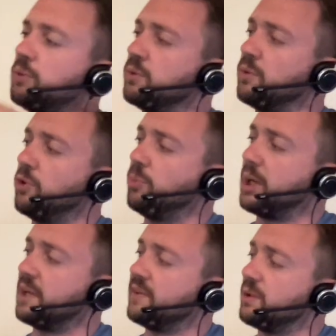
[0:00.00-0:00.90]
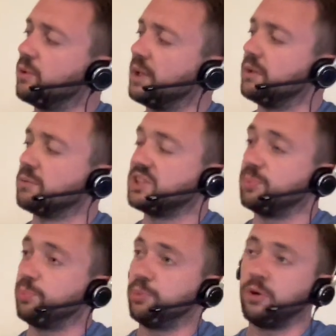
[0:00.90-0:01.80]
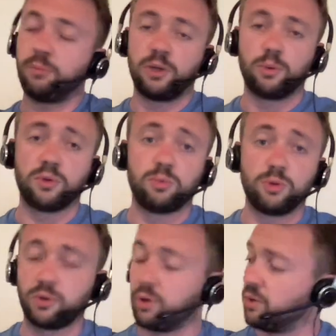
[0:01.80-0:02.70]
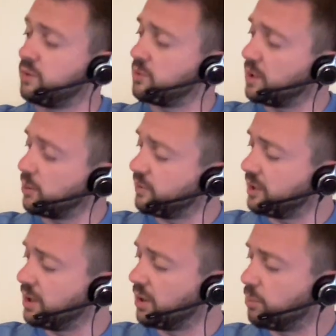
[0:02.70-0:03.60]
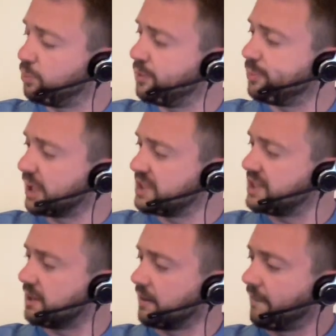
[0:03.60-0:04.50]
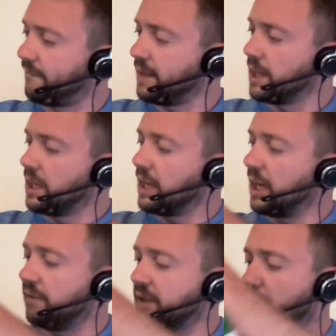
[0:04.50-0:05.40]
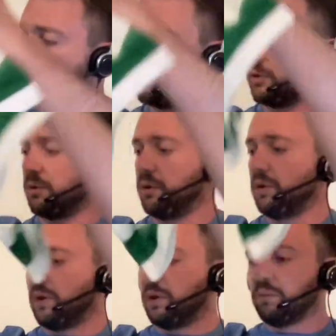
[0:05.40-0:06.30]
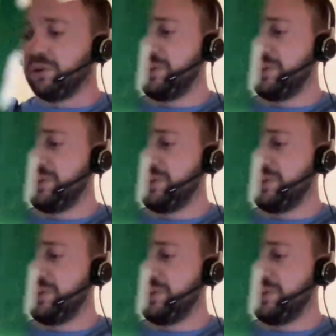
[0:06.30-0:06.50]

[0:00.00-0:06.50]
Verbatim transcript: de devant, pareil, c'est collé. Donc j'ai peur malheureusement que cela aussi puisse partir avec le temps. Mais